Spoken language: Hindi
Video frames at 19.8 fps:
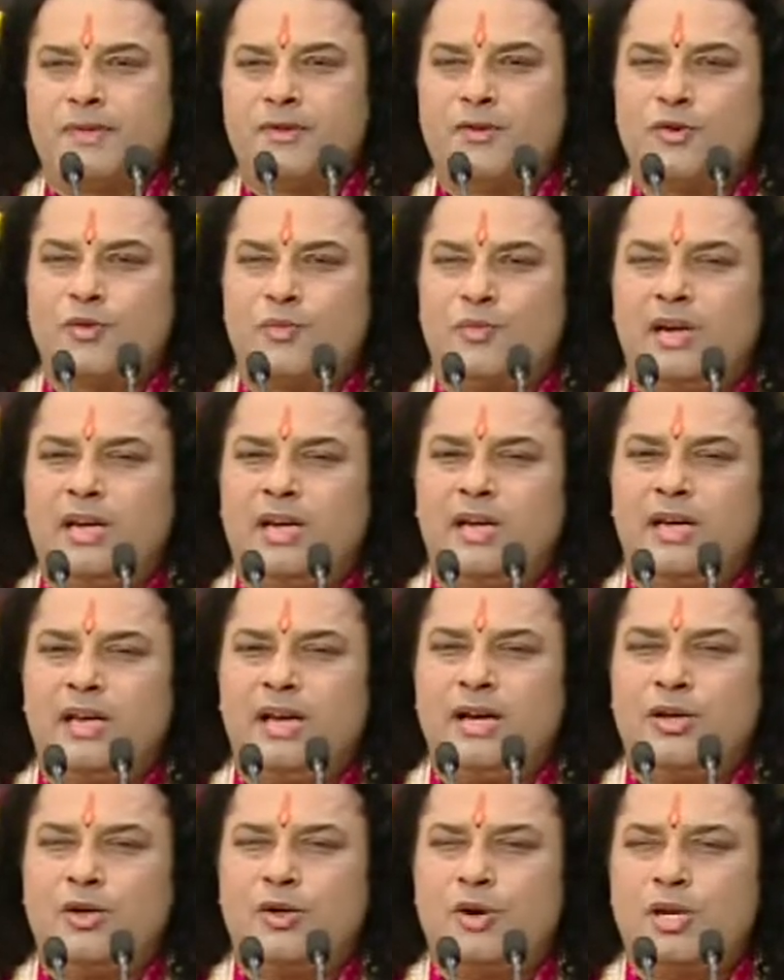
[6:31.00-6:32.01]
जो मिल
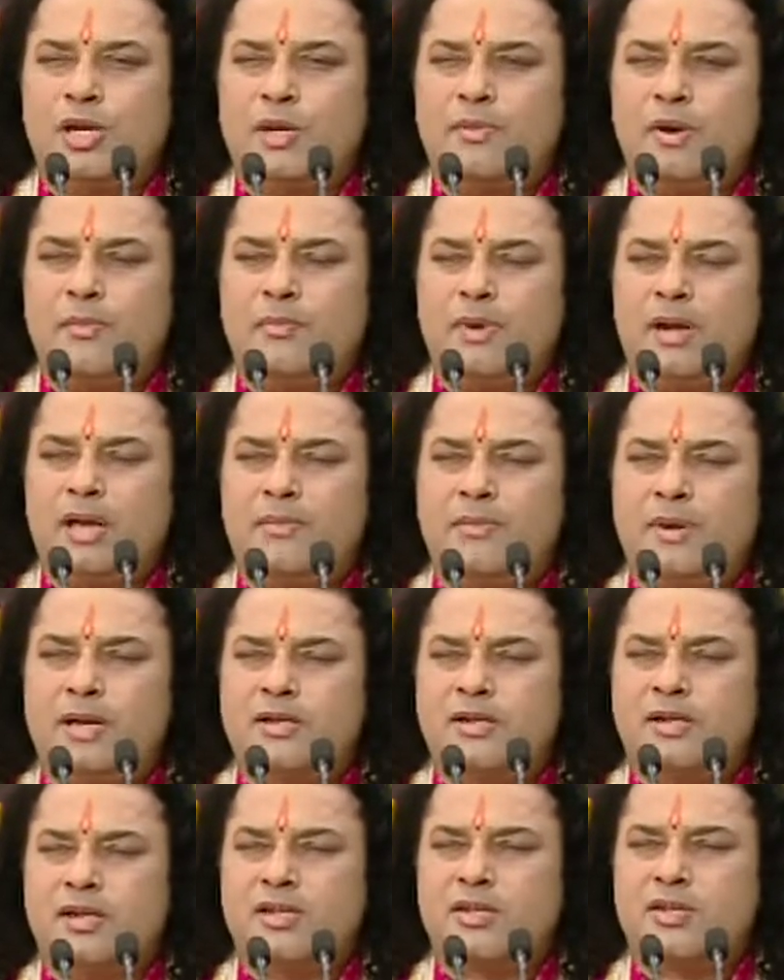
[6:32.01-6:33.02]
गया कोने में पड़ा
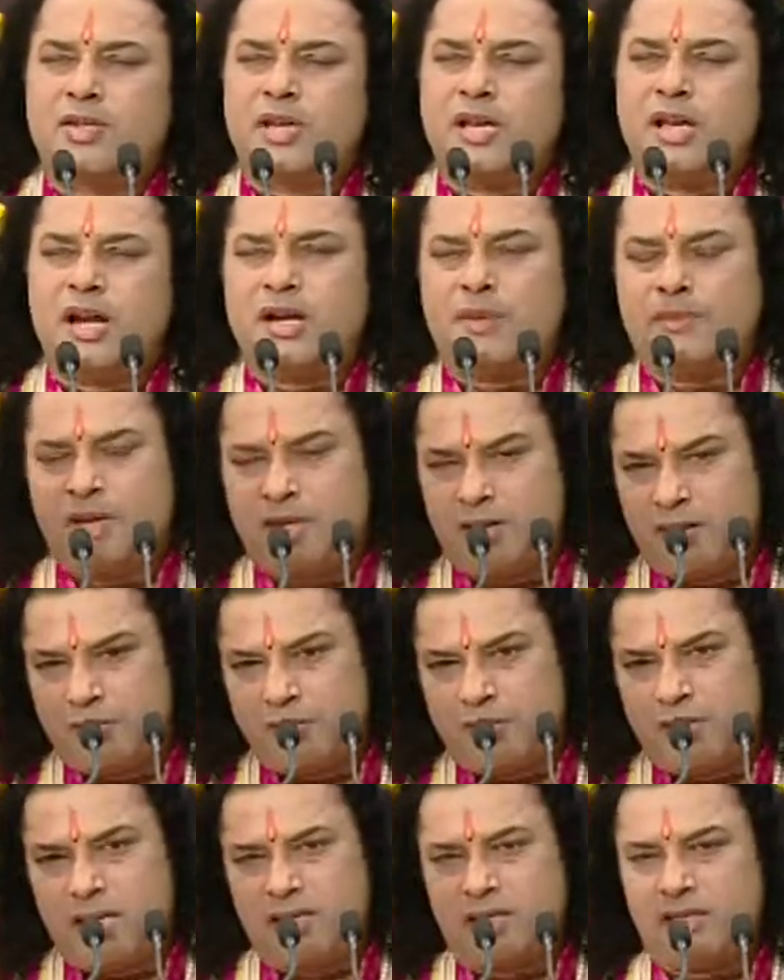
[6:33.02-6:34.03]
अजगर छह आठ महीने
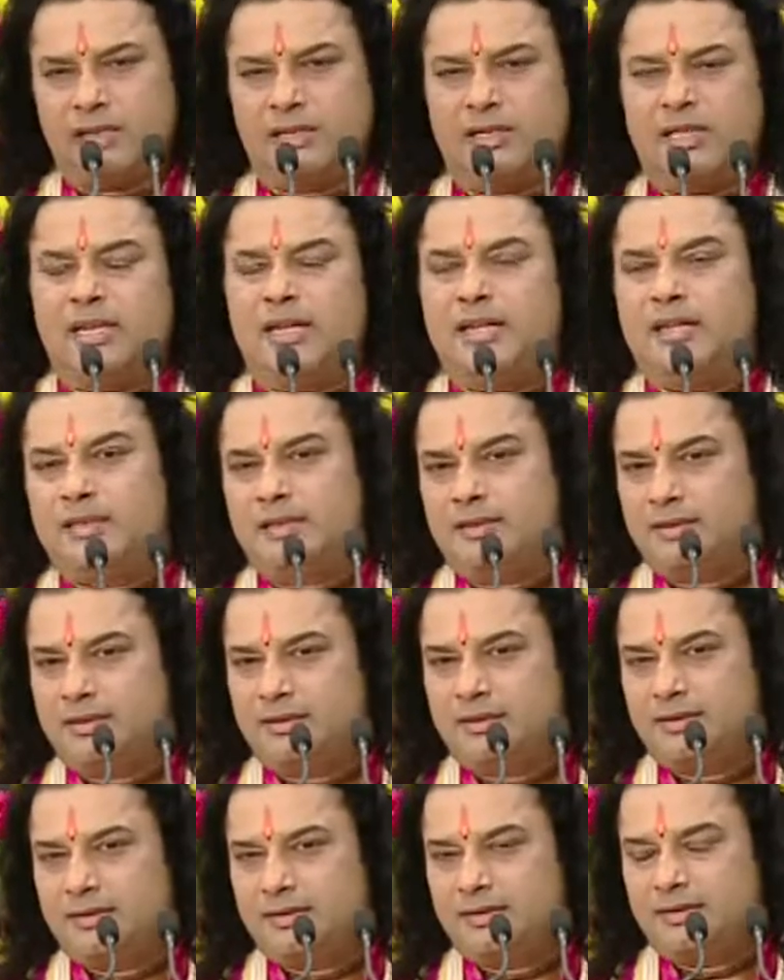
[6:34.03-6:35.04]
गुजार देता है
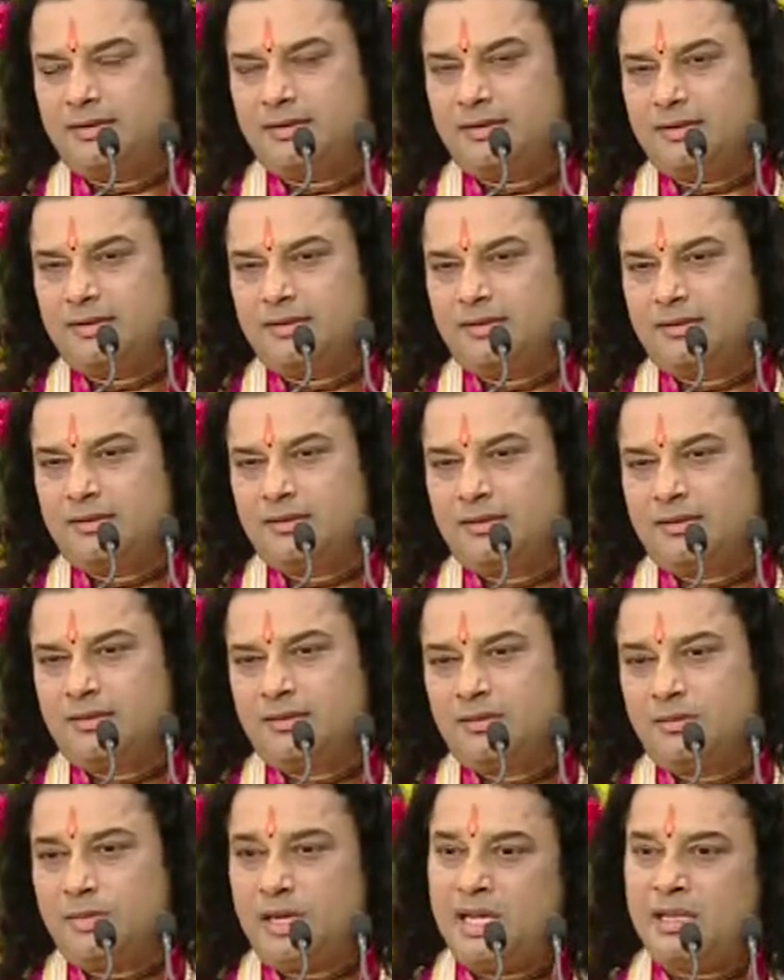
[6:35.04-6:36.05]

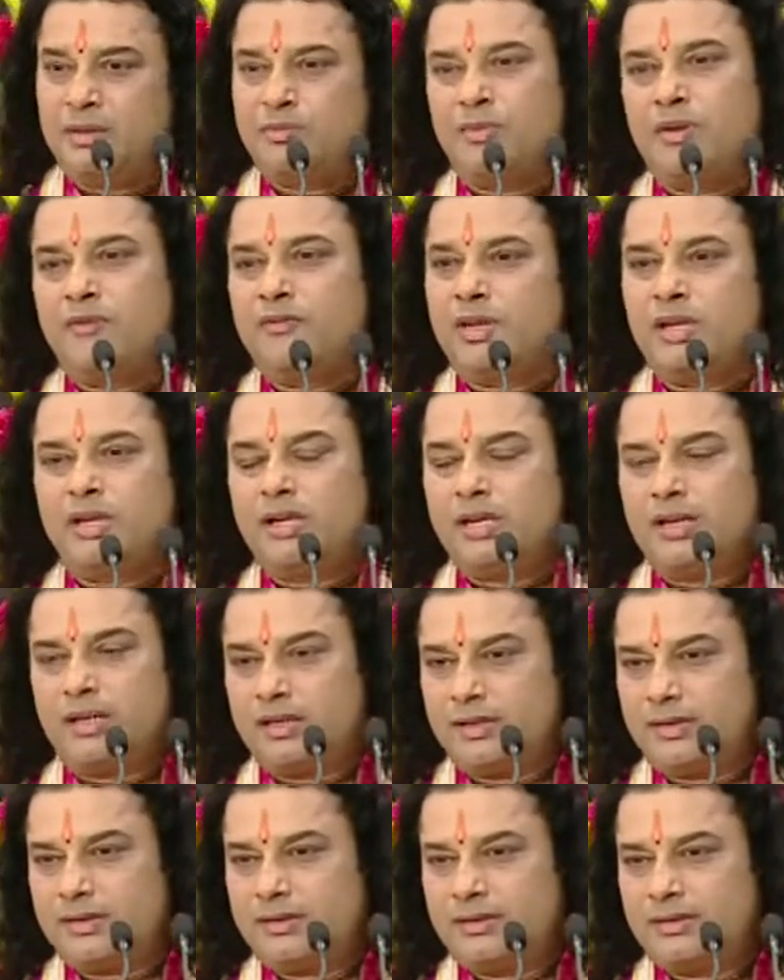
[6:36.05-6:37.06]
महात्मा वही है
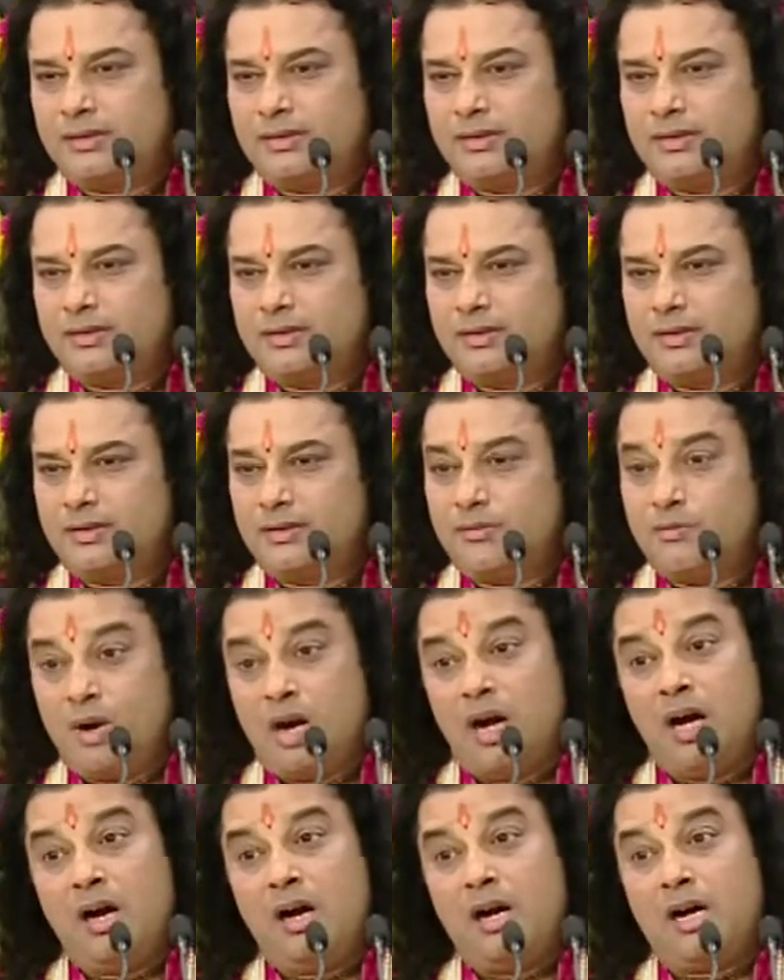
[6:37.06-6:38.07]

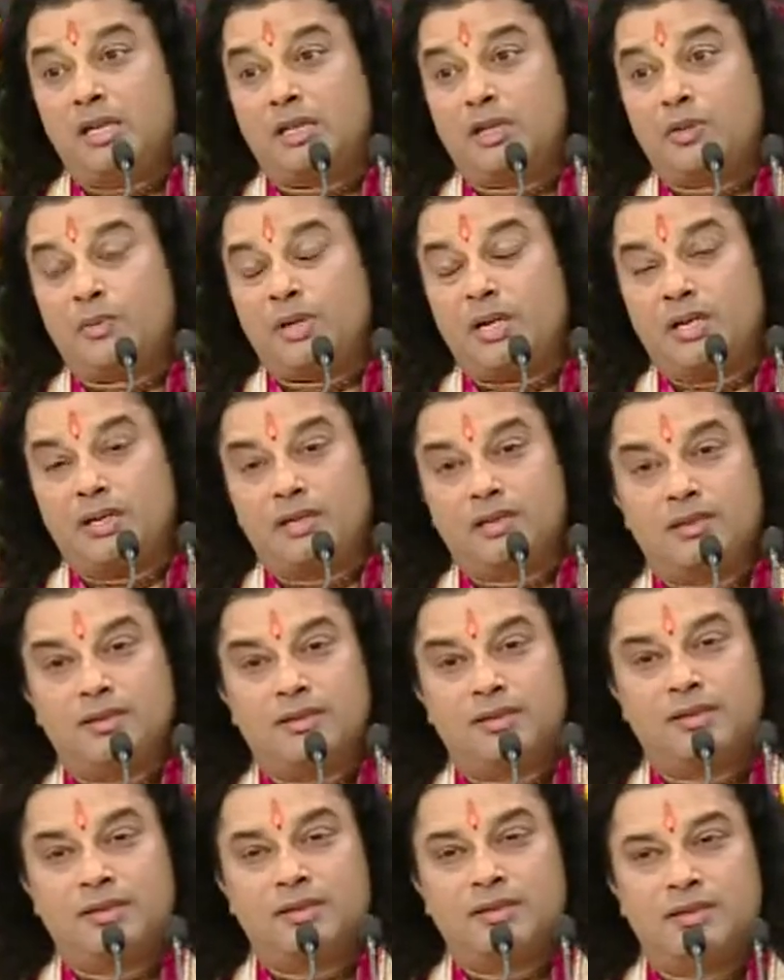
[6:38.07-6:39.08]
महाआत्मा
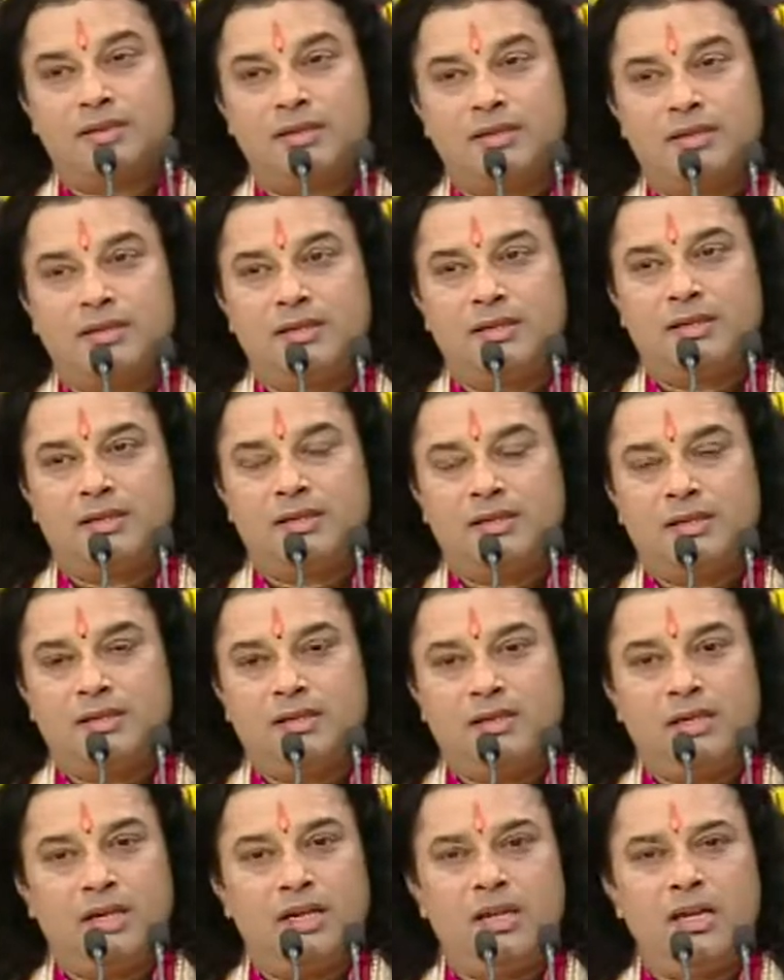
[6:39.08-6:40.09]

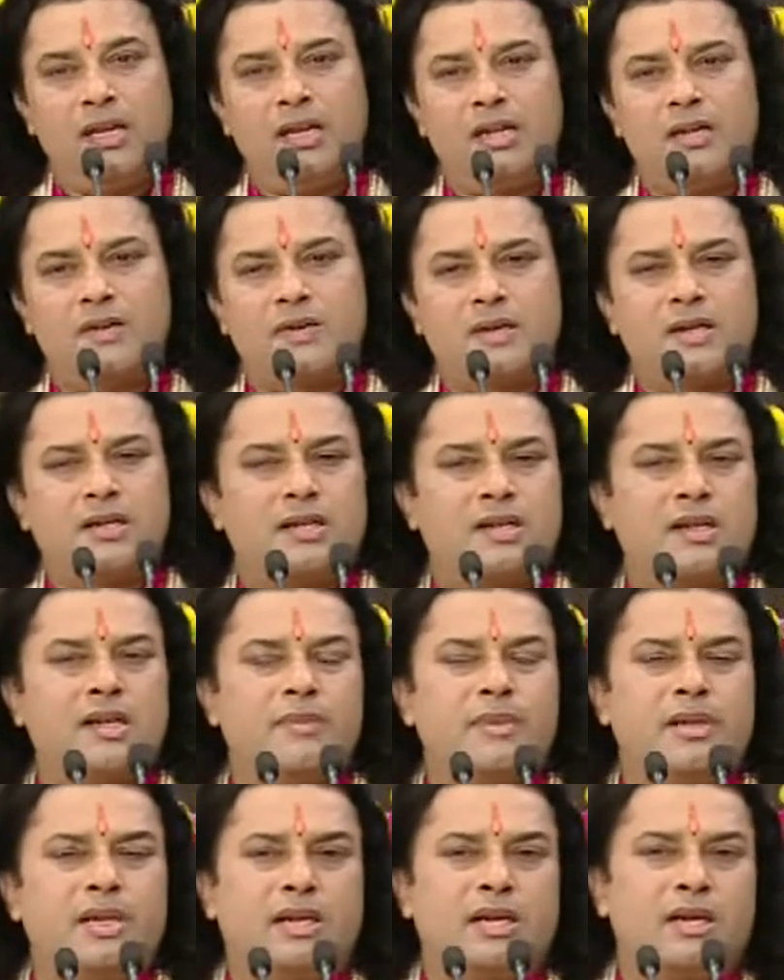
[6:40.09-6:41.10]
यह नहीं कि संग्रह
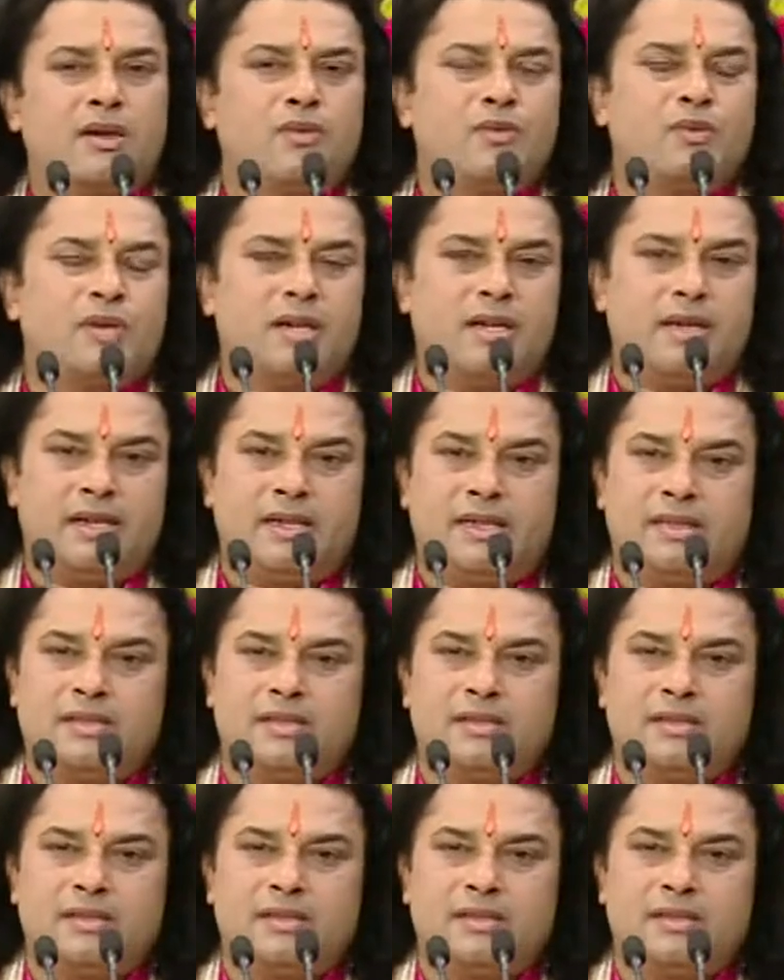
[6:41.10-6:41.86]
में लगा हुआ है